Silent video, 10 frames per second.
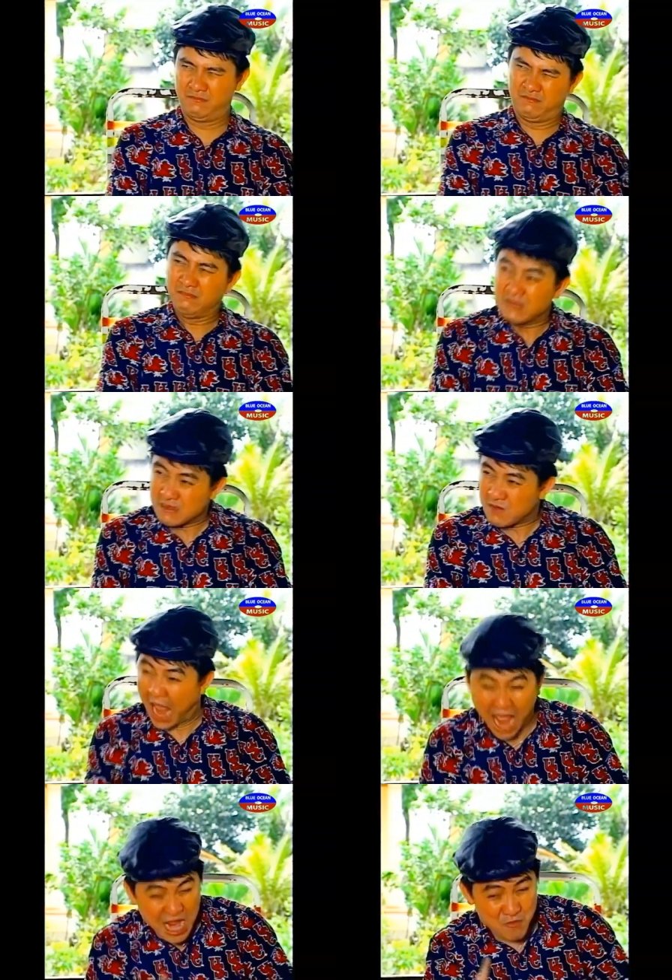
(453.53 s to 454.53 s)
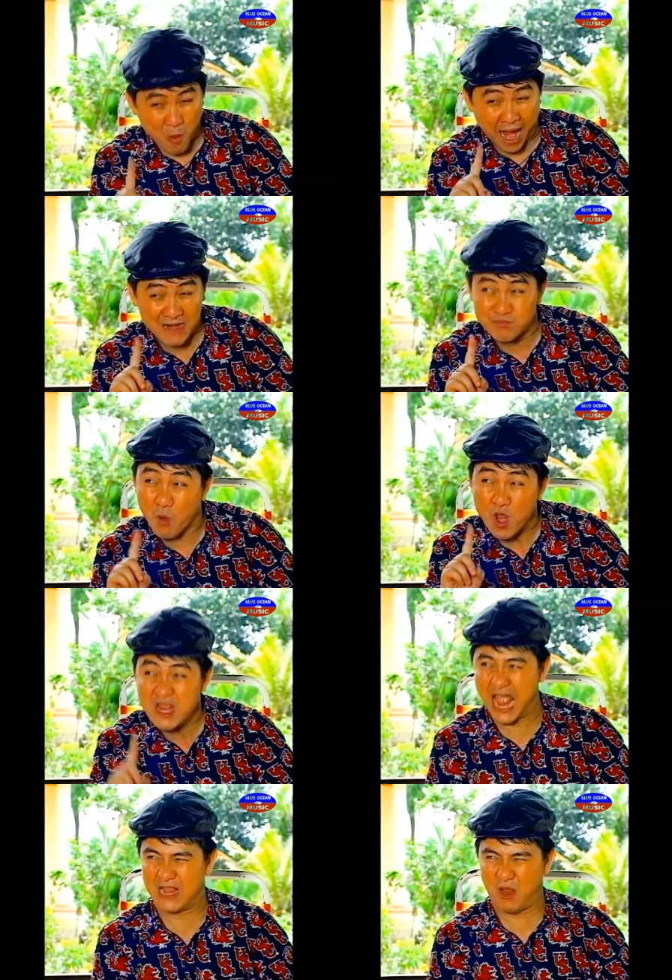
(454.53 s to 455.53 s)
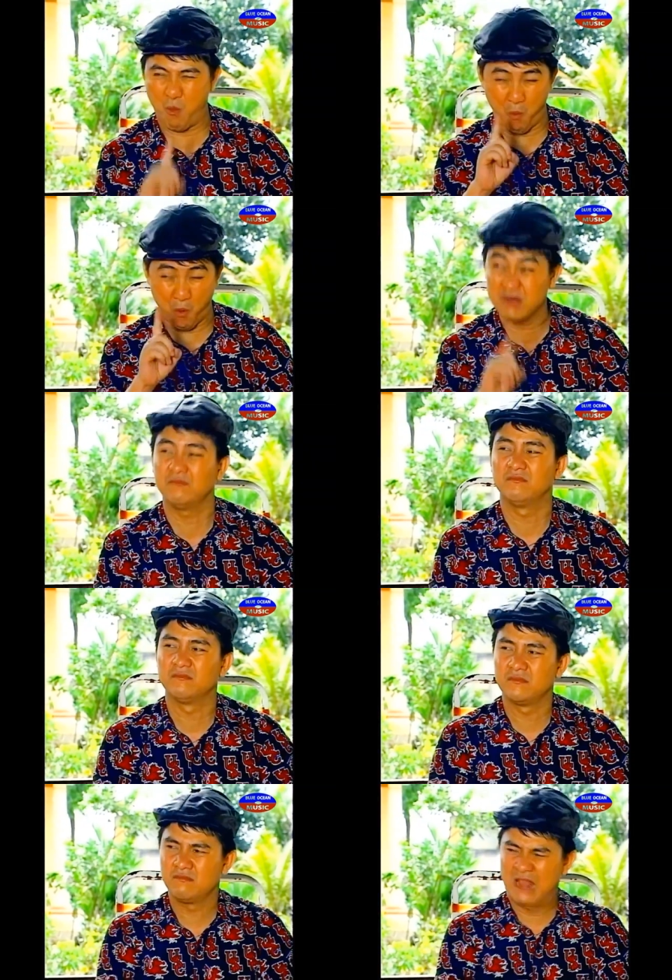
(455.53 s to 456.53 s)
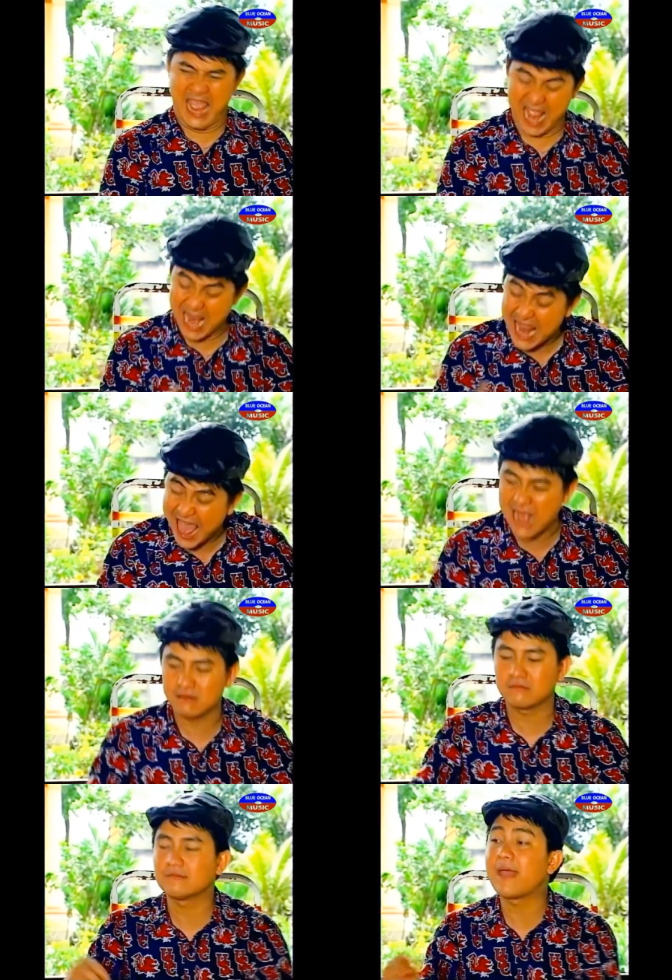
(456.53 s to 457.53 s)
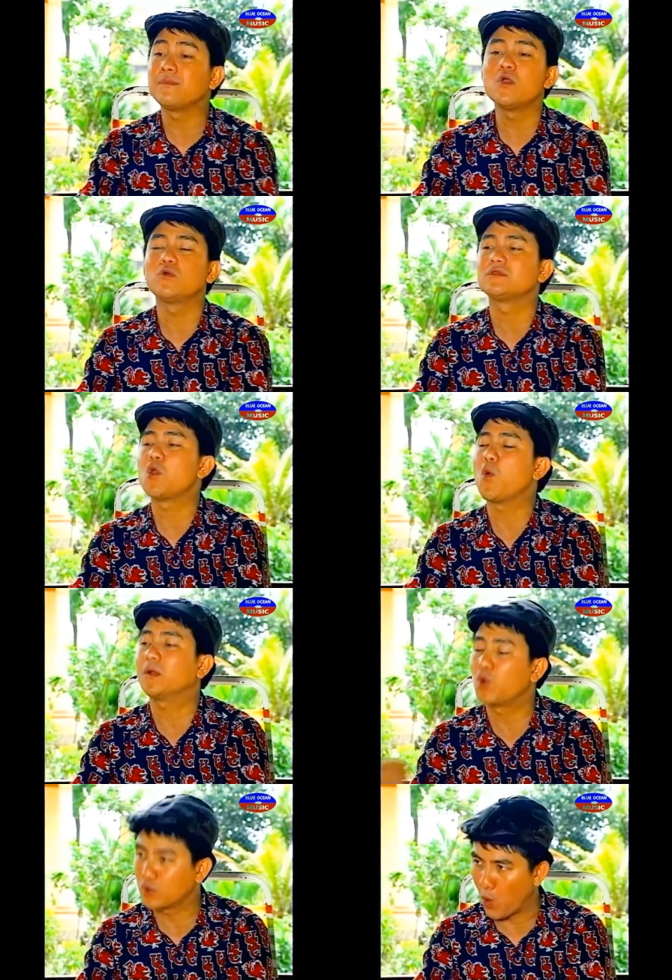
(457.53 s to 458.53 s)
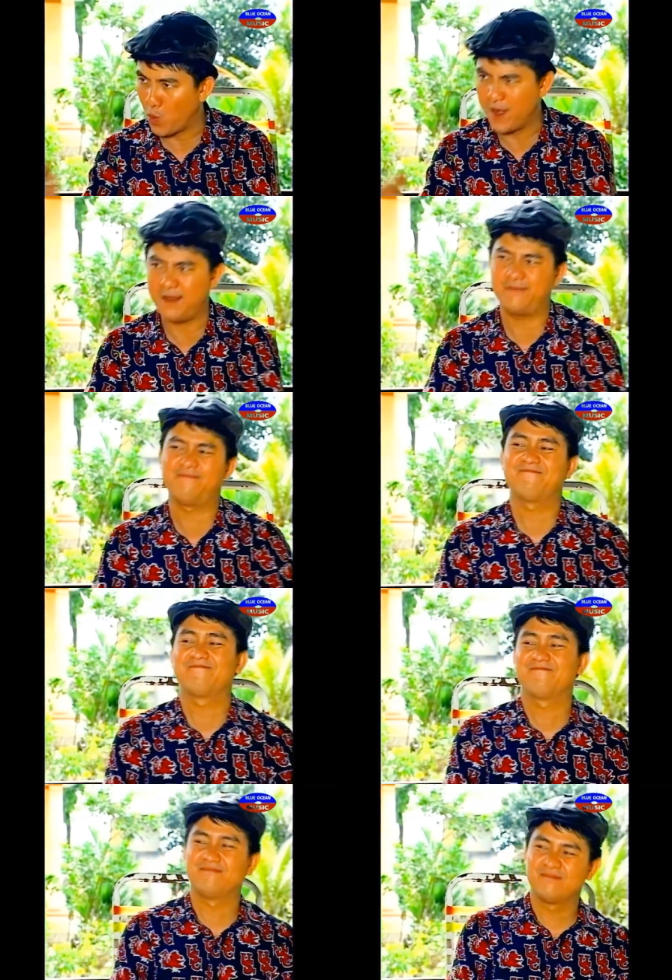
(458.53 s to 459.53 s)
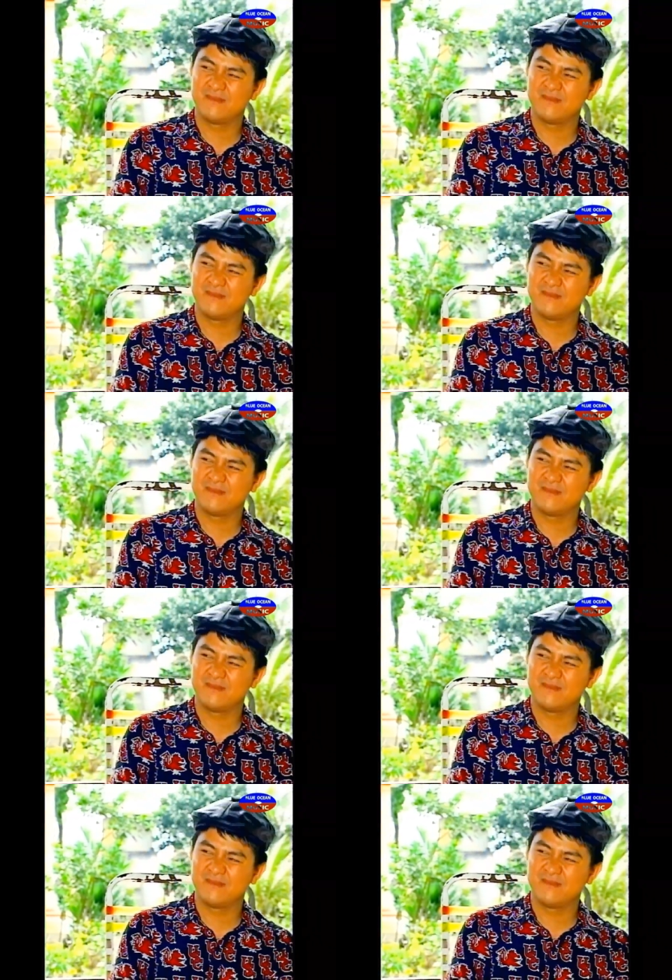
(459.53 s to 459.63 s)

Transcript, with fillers: không hề phản đối lại tao luôn. Bả lẹ làng đem tiền cất vô tủ liền, rồi